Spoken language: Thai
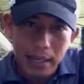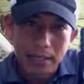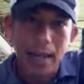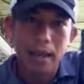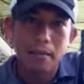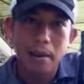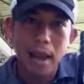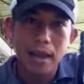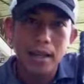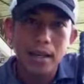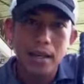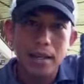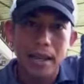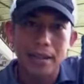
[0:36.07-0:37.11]
หนักๆมาก
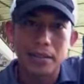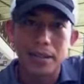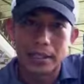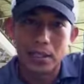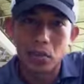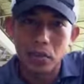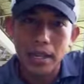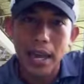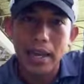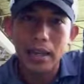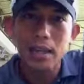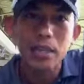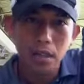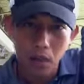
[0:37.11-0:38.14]
ขึ้นเนี่ย สิ่งที่เราจะได้
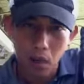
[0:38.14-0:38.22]
คือ